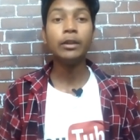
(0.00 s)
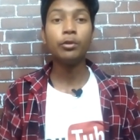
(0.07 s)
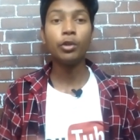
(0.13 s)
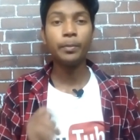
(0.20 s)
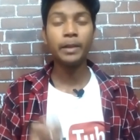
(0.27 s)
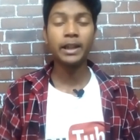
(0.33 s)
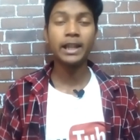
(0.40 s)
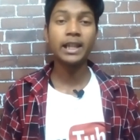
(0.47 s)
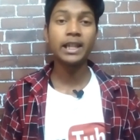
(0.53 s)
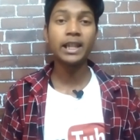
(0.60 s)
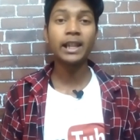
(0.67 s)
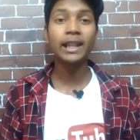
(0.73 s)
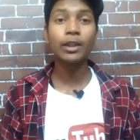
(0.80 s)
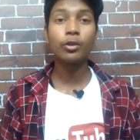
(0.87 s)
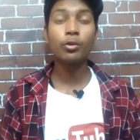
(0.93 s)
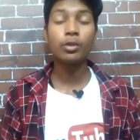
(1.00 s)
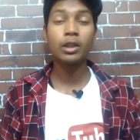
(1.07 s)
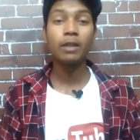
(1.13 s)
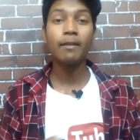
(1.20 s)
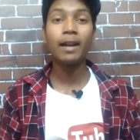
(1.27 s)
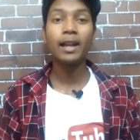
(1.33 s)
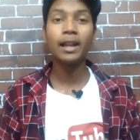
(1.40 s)
नोटिफिकेशन का जो
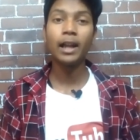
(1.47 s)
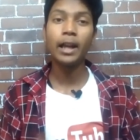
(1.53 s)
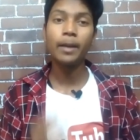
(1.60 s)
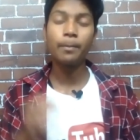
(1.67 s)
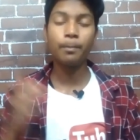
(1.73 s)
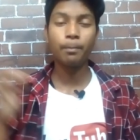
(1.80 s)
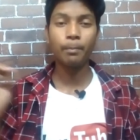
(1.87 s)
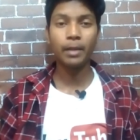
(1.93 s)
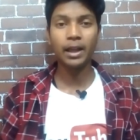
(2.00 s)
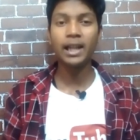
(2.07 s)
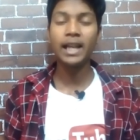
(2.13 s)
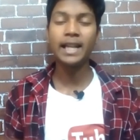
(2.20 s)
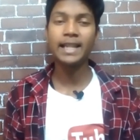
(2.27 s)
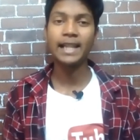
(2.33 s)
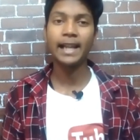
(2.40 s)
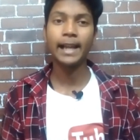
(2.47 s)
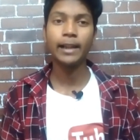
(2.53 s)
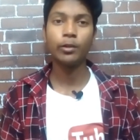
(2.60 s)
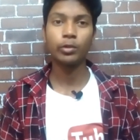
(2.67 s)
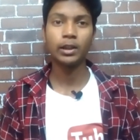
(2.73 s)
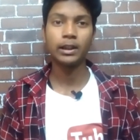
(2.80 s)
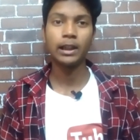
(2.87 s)
सवाल है पहले ऐसा
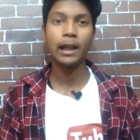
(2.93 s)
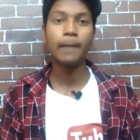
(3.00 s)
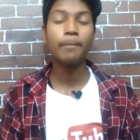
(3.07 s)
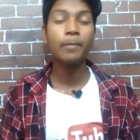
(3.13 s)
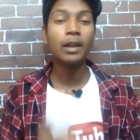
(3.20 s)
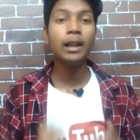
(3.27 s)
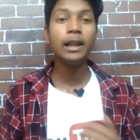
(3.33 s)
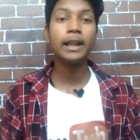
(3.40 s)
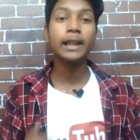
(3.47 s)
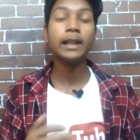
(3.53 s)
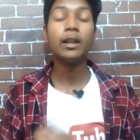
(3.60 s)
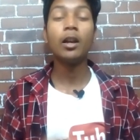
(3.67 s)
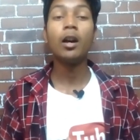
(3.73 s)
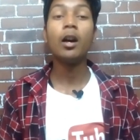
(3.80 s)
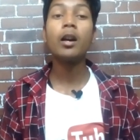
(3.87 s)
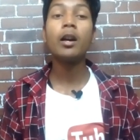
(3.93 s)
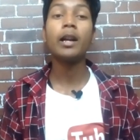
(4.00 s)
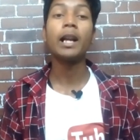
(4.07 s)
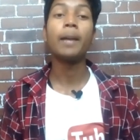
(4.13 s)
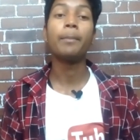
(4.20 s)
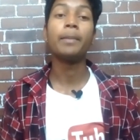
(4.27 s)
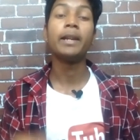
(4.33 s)
नहीं होता था लेकिन
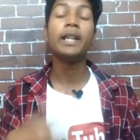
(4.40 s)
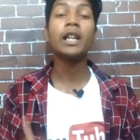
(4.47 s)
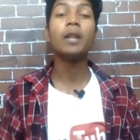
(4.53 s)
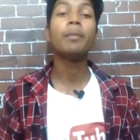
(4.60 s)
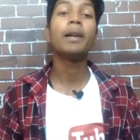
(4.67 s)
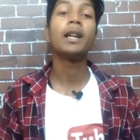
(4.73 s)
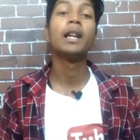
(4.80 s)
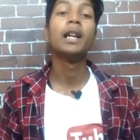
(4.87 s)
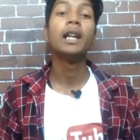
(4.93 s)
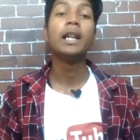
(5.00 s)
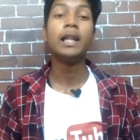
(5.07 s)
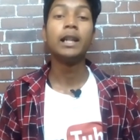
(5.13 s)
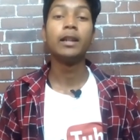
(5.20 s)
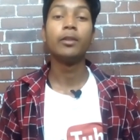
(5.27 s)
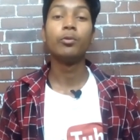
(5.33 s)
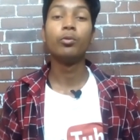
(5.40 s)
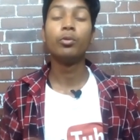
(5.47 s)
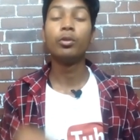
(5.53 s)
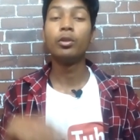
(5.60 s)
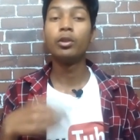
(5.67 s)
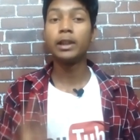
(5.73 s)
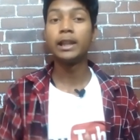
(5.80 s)
अगर आप एक बार
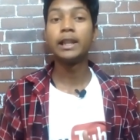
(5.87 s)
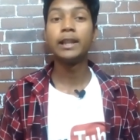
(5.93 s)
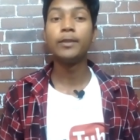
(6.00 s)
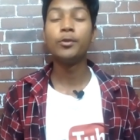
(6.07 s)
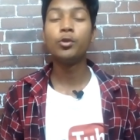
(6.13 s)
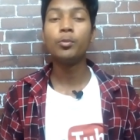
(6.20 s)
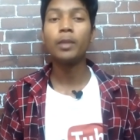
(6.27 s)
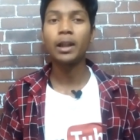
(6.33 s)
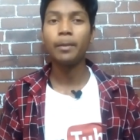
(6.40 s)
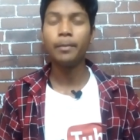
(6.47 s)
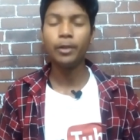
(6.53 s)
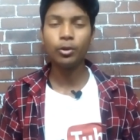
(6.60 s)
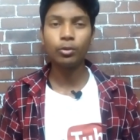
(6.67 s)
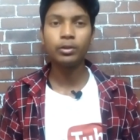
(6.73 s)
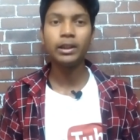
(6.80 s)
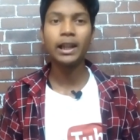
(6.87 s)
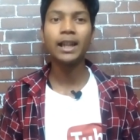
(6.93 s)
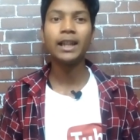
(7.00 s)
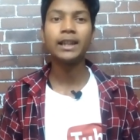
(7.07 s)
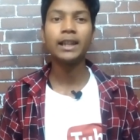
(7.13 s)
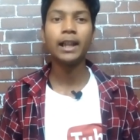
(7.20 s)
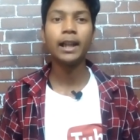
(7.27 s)
किसी यूट्यूबर का वीडियो
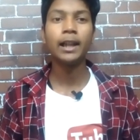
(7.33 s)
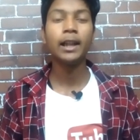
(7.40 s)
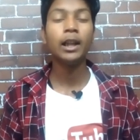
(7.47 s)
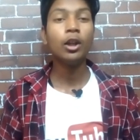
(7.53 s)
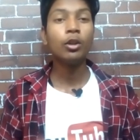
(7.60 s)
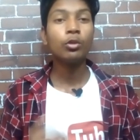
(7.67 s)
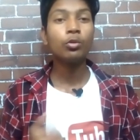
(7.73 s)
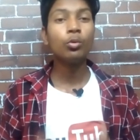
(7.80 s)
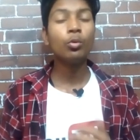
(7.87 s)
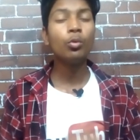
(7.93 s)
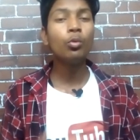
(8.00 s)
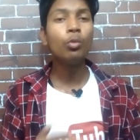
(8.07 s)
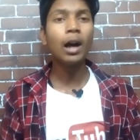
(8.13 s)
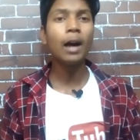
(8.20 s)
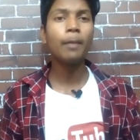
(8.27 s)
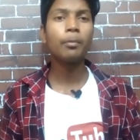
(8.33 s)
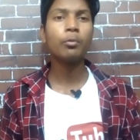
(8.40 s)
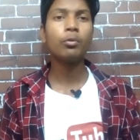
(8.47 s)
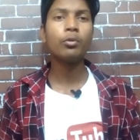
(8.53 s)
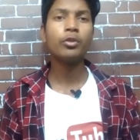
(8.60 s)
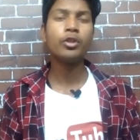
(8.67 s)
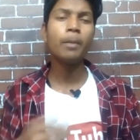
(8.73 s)
देख लेता है तो वो
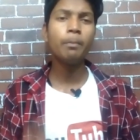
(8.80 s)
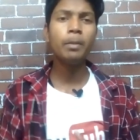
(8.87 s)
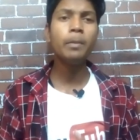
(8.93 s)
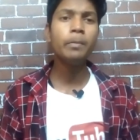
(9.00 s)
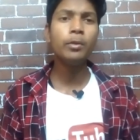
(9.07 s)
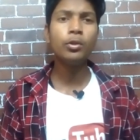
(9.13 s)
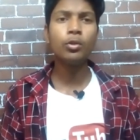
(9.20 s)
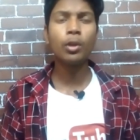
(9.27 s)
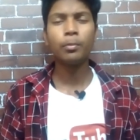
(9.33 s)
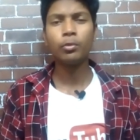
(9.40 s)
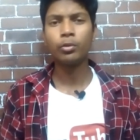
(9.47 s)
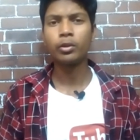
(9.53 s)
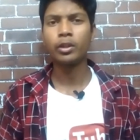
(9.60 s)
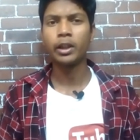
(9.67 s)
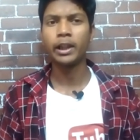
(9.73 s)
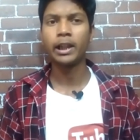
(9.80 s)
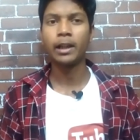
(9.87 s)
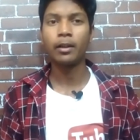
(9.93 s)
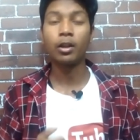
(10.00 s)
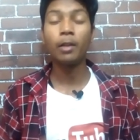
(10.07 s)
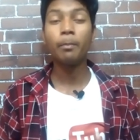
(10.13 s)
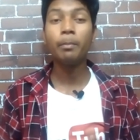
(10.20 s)
आपको जब भी वीडियो अपलोड
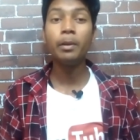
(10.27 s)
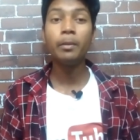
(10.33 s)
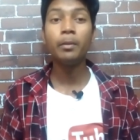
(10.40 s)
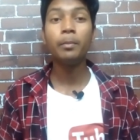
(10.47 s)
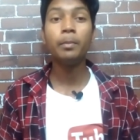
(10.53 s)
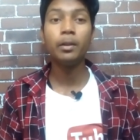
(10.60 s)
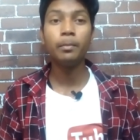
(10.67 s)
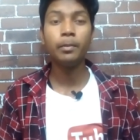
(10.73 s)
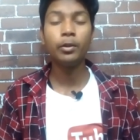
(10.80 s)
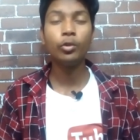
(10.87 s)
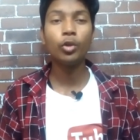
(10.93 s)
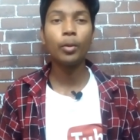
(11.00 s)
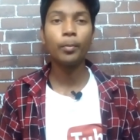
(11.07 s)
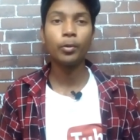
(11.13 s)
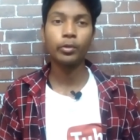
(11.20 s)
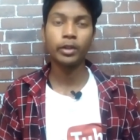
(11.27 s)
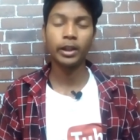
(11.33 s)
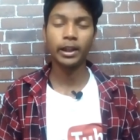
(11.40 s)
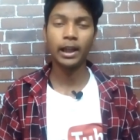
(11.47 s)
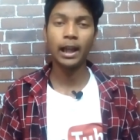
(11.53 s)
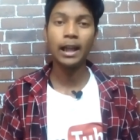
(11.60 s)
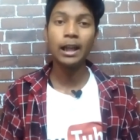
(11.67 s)
करेगा कब भी वीडियो अपलोड
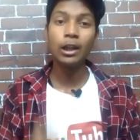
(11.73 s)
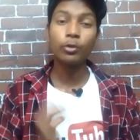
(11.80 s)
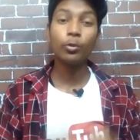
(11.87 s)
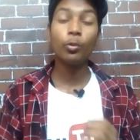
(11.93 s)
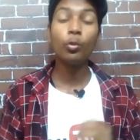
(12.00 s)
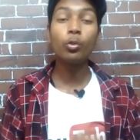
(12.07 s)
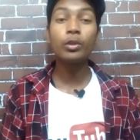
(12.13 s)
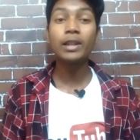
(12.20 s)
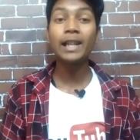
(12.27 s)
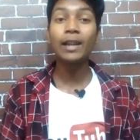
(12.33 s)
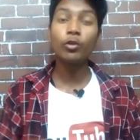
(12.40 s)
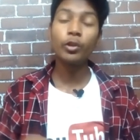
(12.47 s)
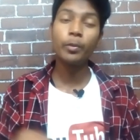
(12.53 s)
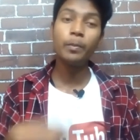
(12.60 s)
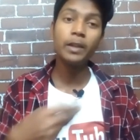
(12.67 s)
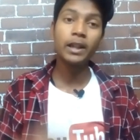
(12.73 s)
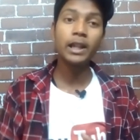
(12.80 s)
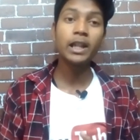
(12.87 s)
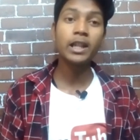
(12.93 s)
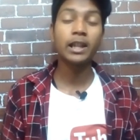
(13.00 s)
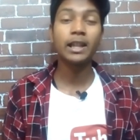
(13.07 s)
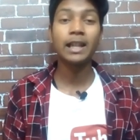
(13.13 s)
करेगा तो उसका
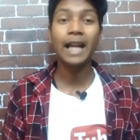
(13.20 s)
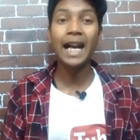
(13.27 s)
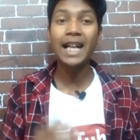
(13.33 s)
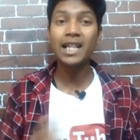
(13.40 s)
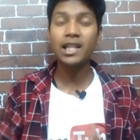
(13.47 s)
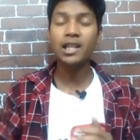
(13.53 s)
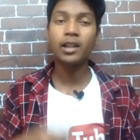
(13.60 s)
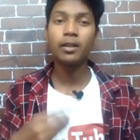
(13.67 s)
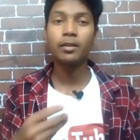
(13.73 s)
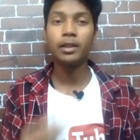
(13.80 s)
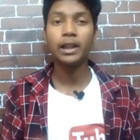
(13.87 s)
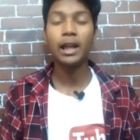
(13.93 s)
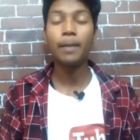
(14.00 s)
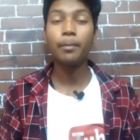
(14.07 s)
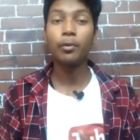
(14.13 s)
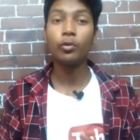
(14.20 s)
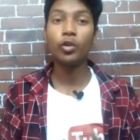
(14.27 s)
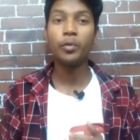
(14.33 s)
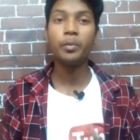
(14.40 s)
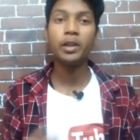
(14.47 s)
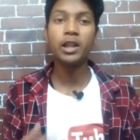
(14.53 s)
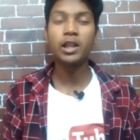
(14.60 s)
नोटिफिकेशन खासकर यहाँ पर
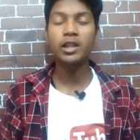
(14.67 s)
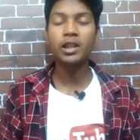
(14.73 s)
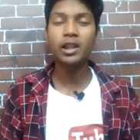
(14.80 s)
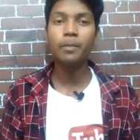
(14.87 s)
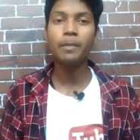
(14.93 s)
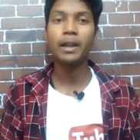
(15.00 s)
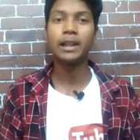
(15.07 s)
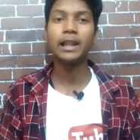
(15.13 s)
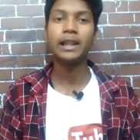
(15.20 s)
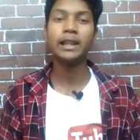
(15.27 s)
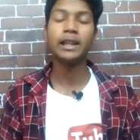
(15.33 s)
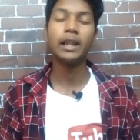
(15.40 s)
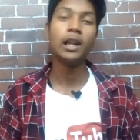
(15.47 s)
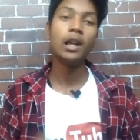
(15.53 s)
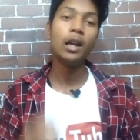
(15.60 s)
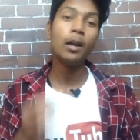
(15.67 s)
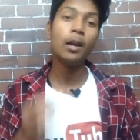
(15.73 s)
नोटिफिकेशन की बात आ जाए